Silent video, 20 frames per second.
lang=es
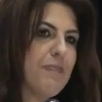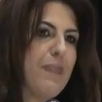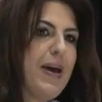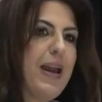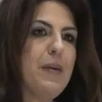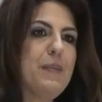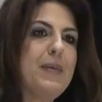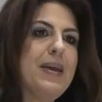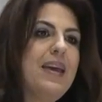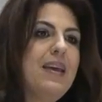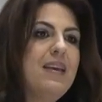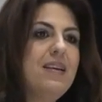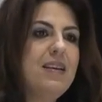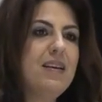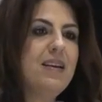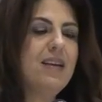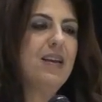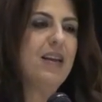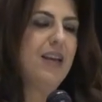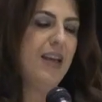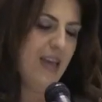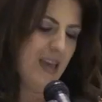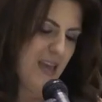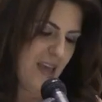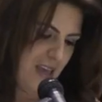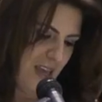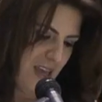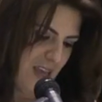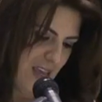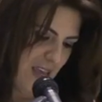para mí
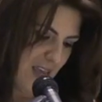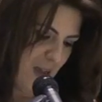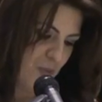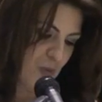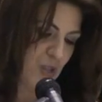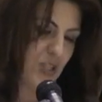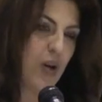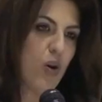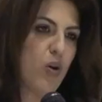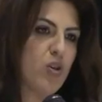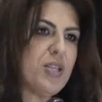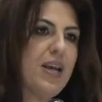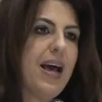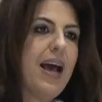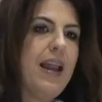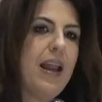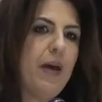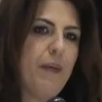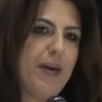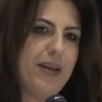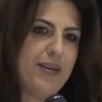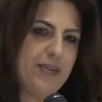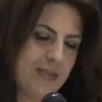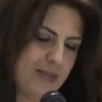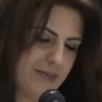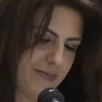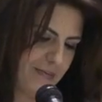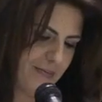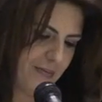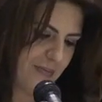eh, es muchas cosas a la
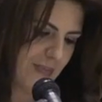vez.